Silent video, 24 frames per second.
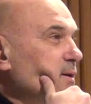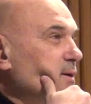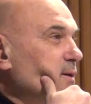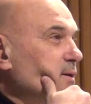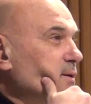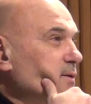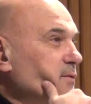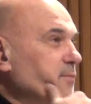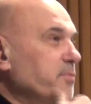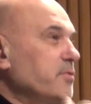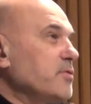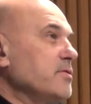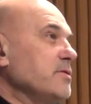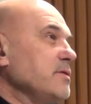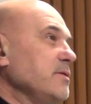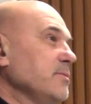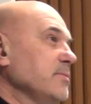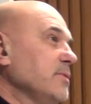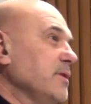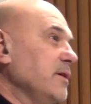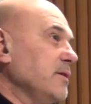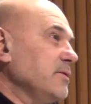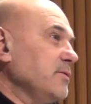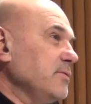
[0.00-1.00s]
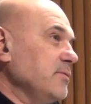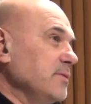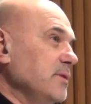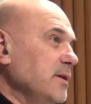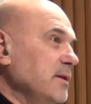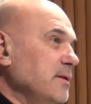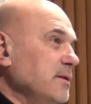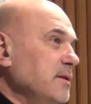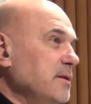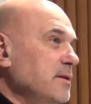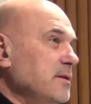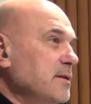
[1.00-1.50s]
А, в прошлом году,
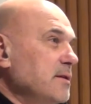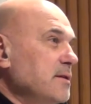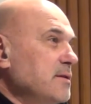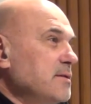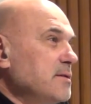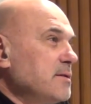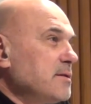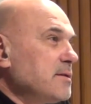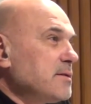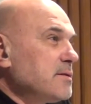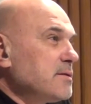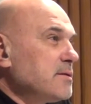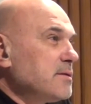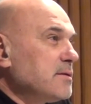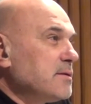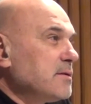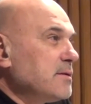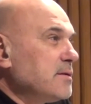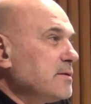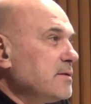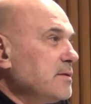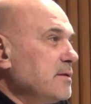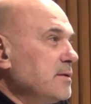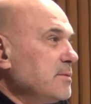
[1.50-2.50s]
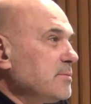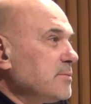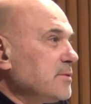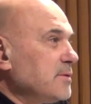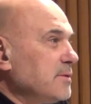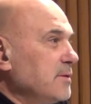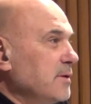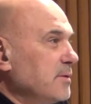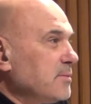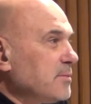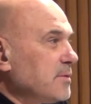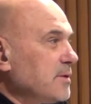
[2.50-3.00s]
когда я касался этой темы,
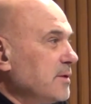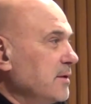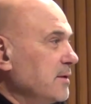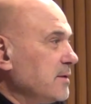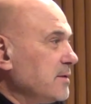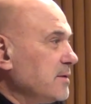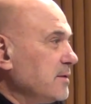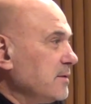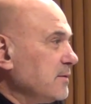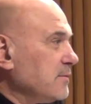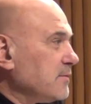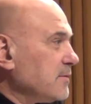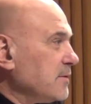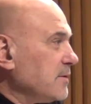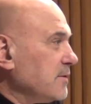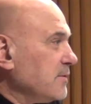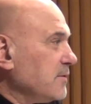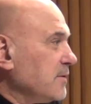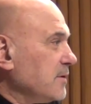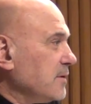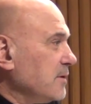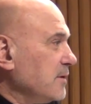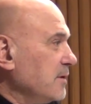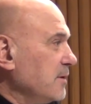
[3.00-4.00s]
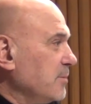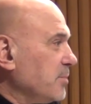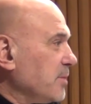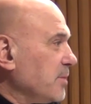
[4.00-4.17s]
там, коллективной вины,